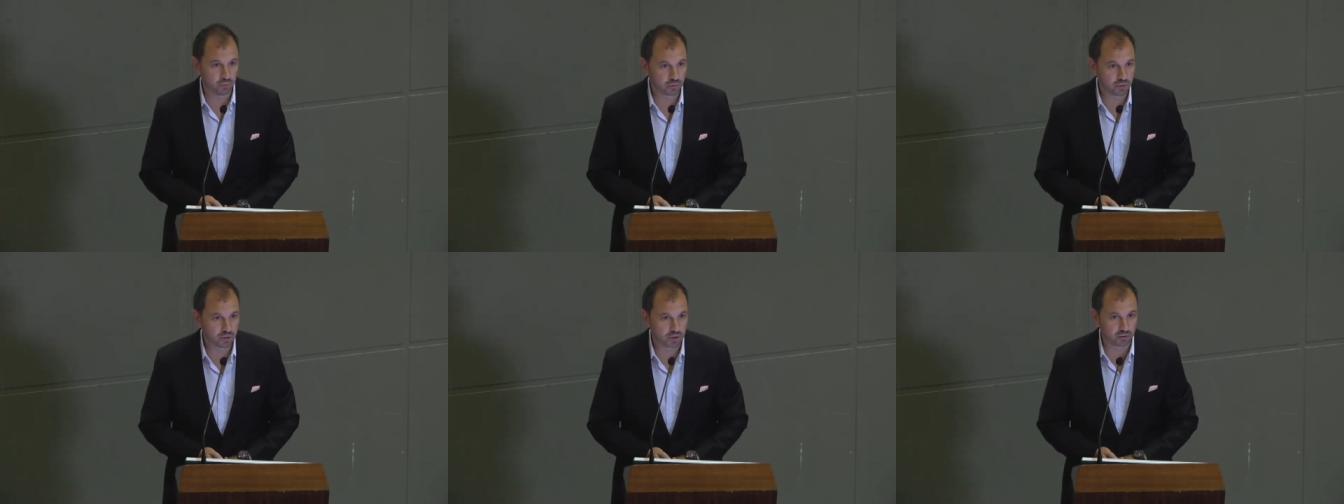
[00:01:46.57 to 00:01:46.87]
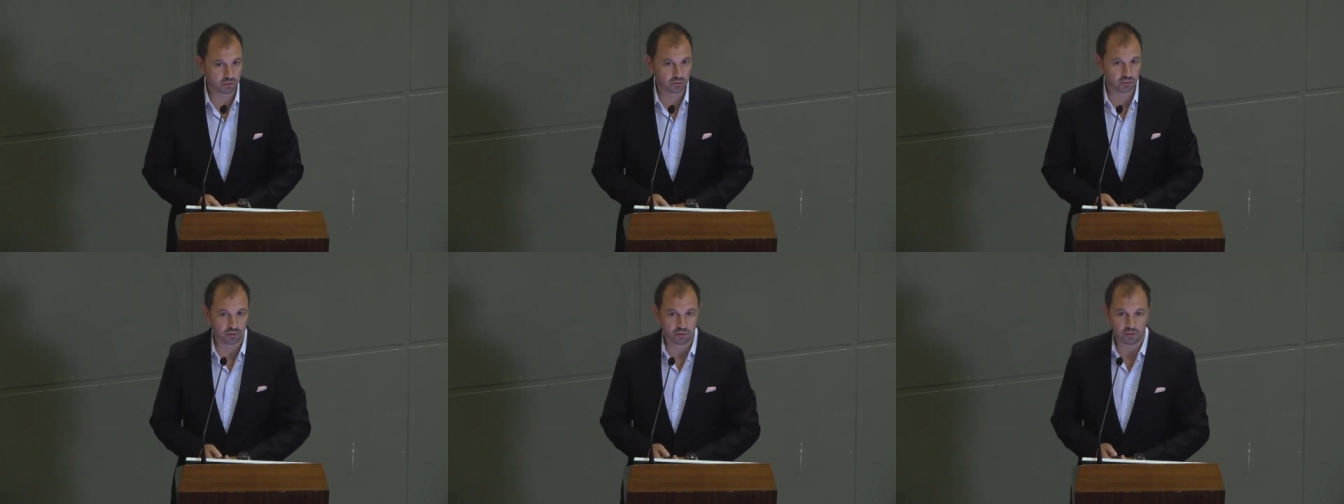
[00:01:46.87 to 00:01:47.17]
un
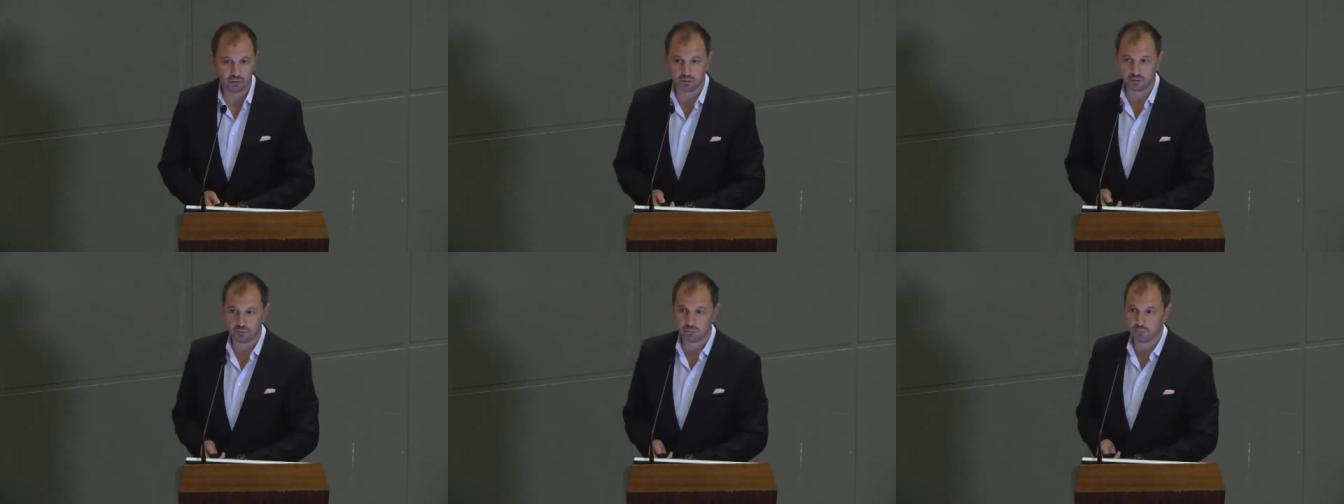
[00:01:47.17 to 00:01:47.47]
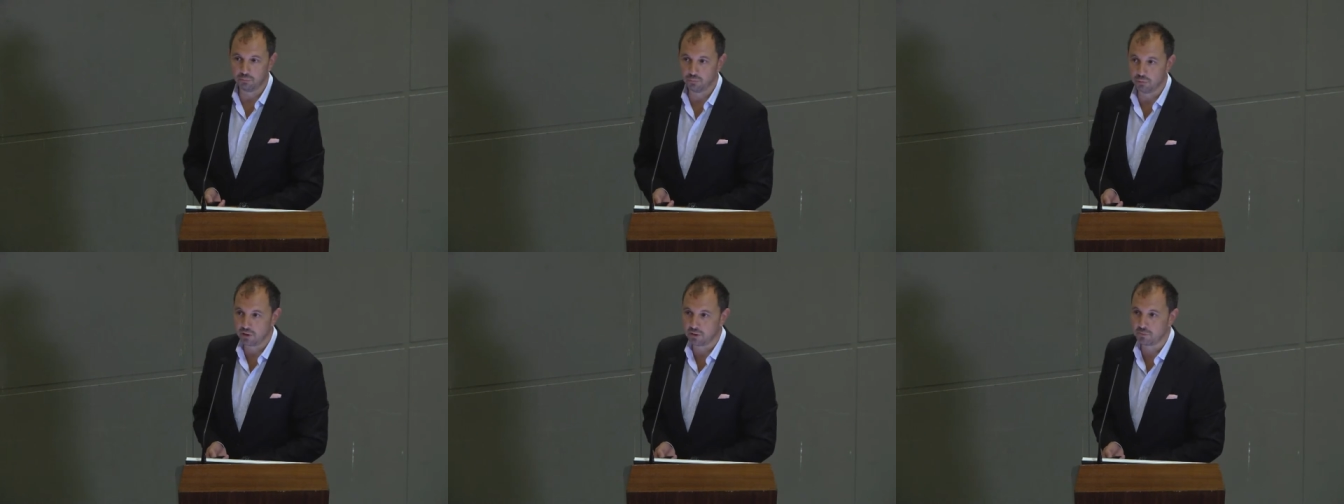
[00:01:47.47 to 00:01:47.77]
sector
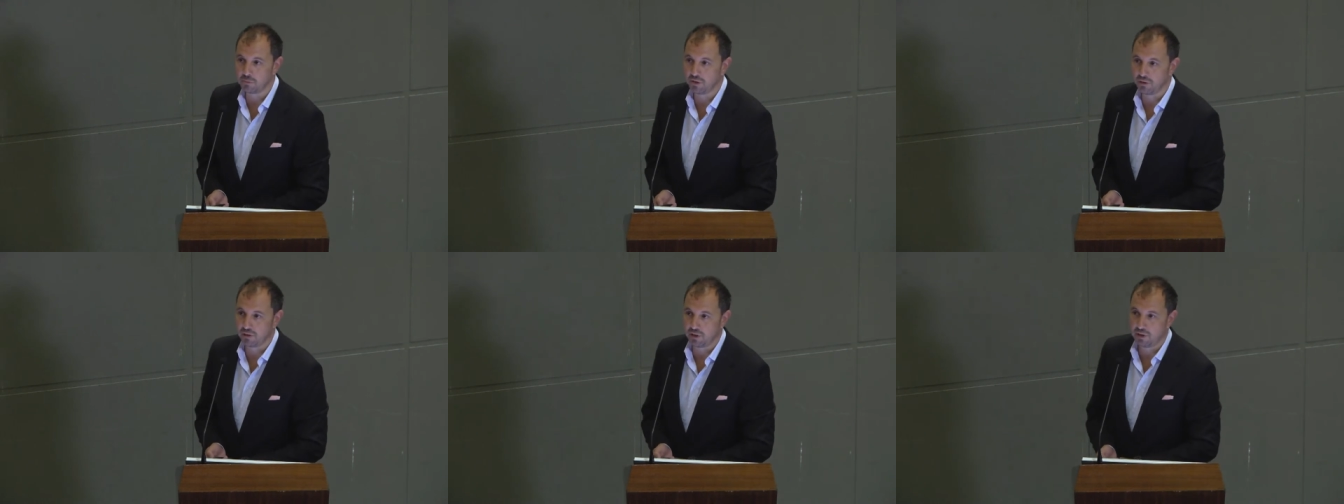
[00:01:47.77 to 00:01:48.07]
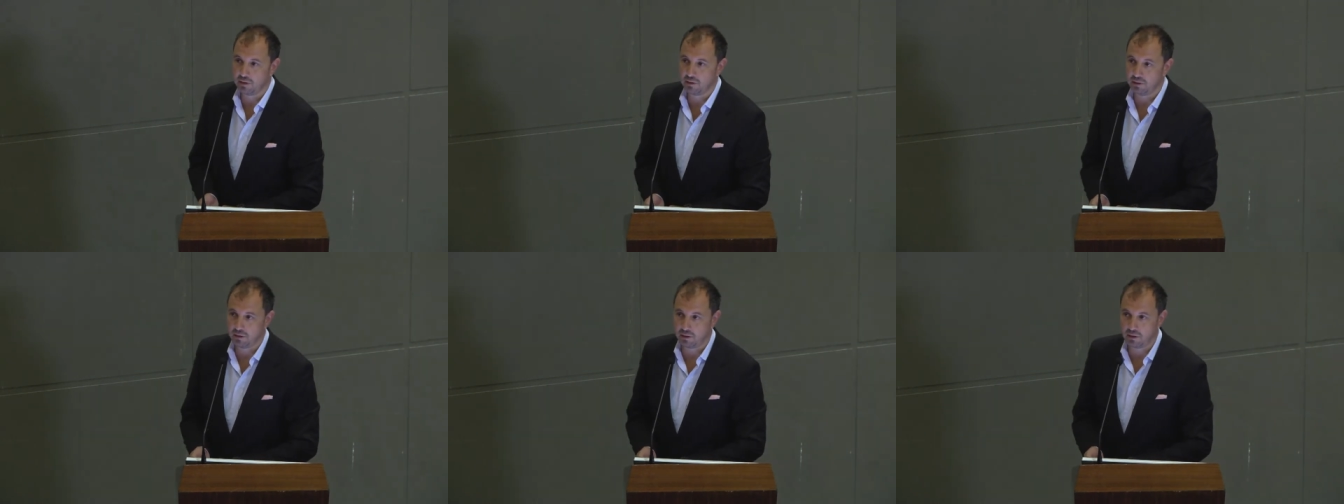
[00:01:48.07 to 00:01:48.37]
muy
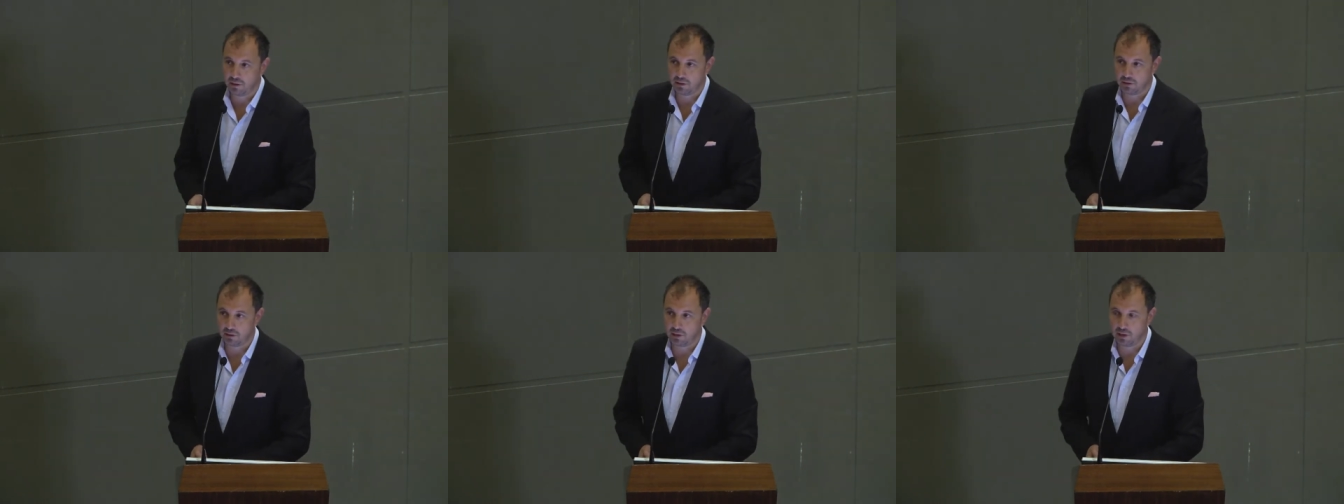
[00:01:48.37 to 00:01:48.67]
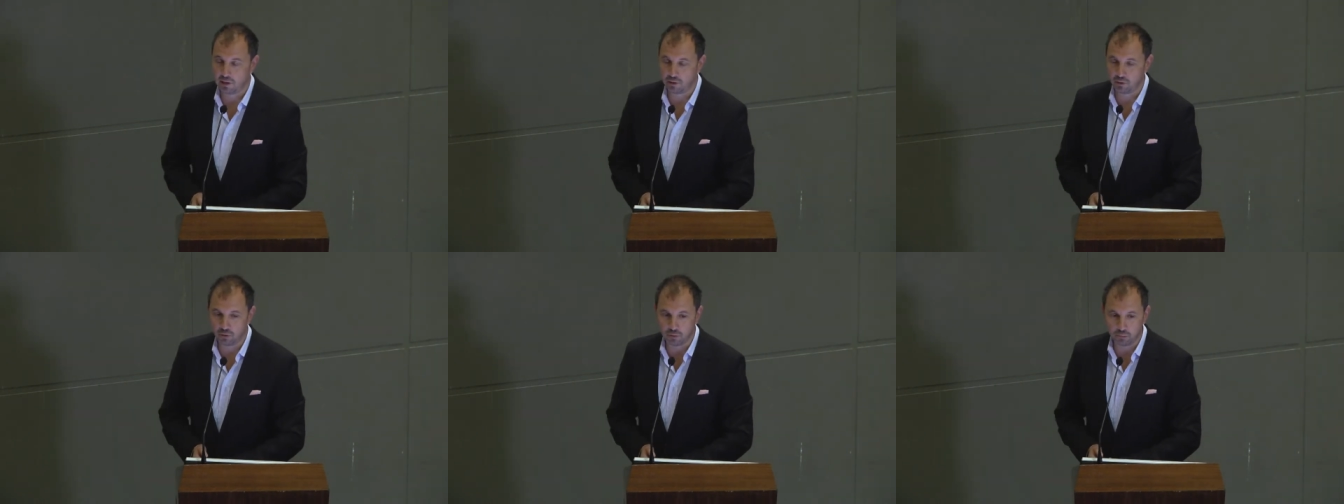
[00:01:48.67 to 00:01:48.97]
especial de, de, la
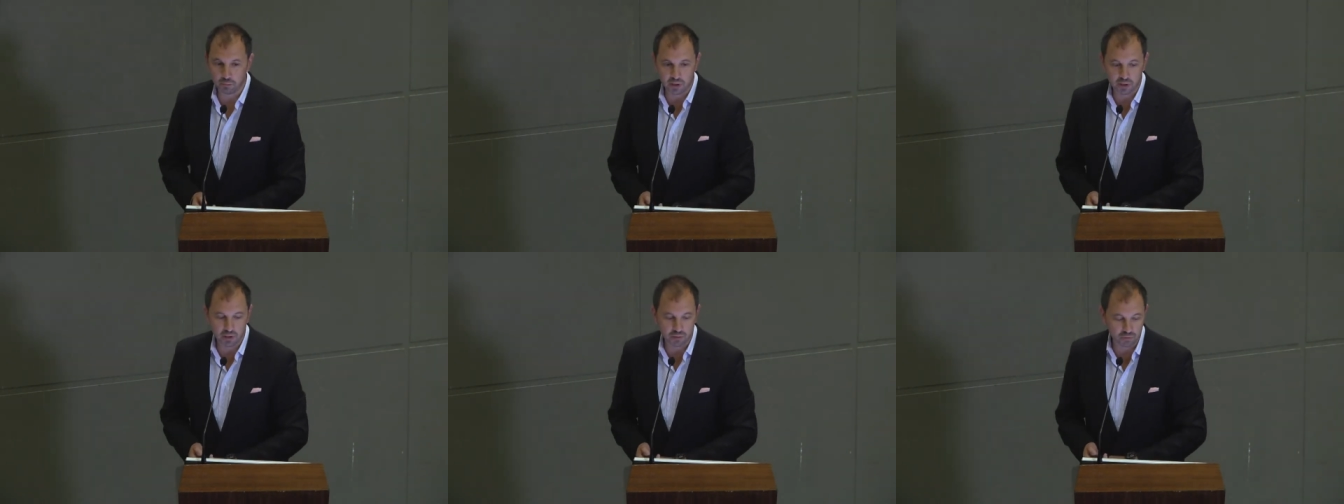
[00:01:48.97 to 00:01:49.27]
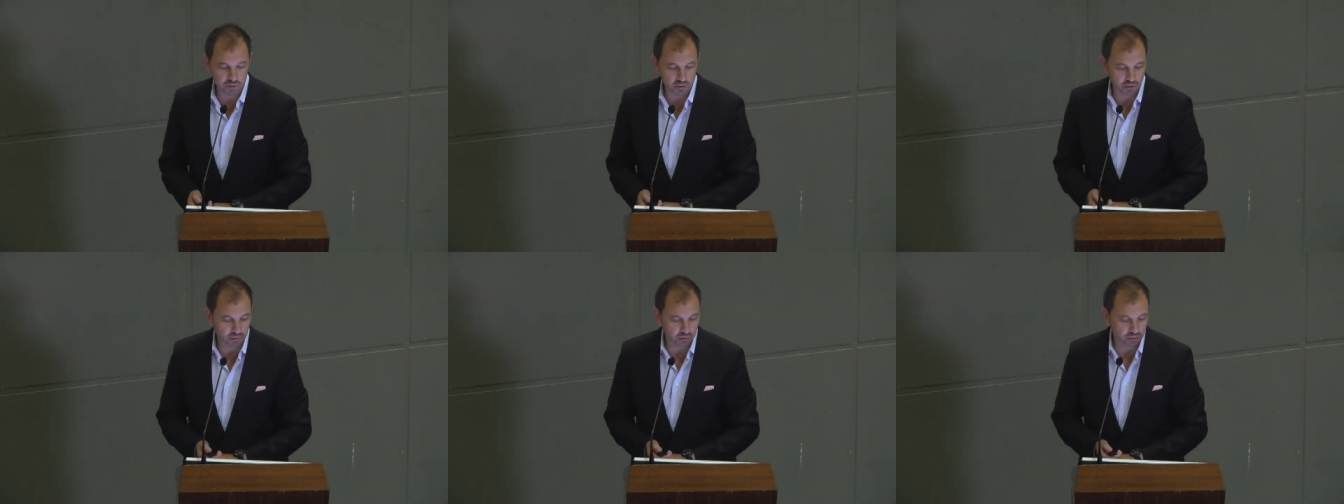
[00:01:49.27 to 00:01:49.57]
economía, un
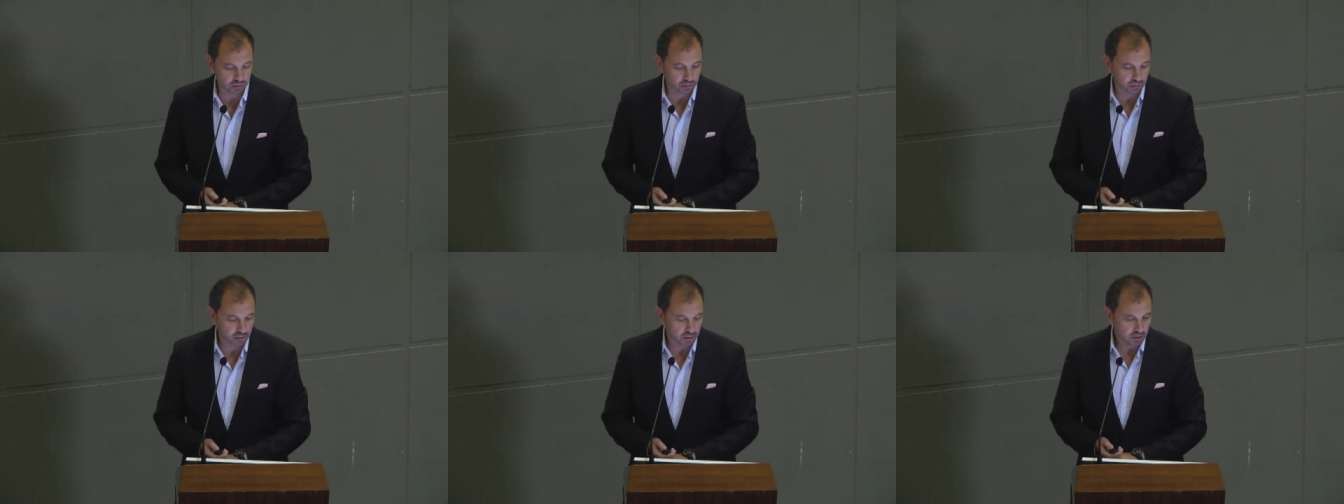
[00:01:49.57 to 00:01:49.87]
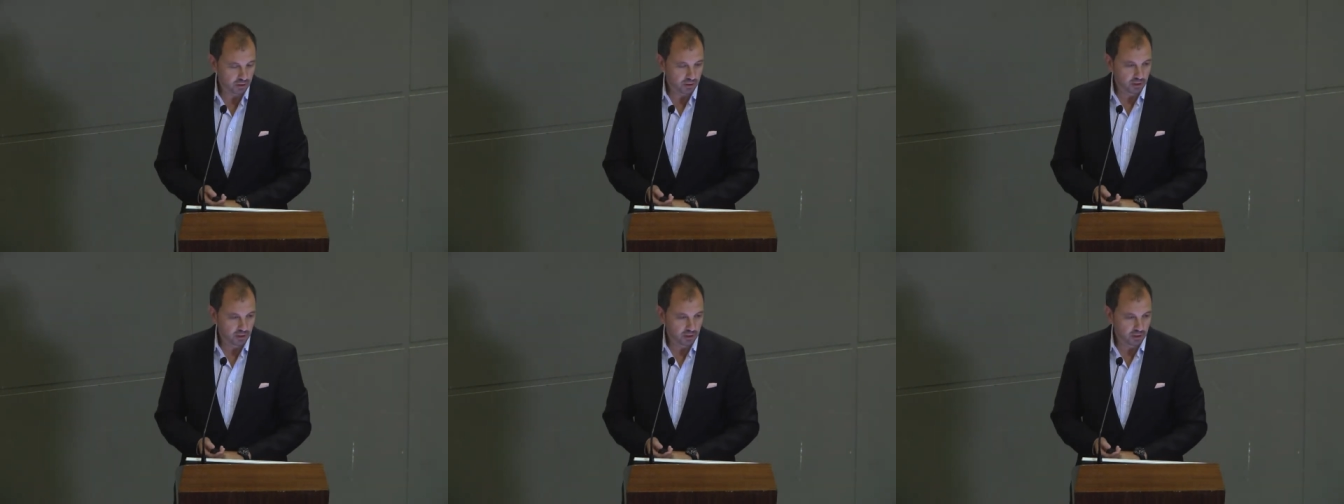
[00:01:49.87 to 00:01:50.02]
sector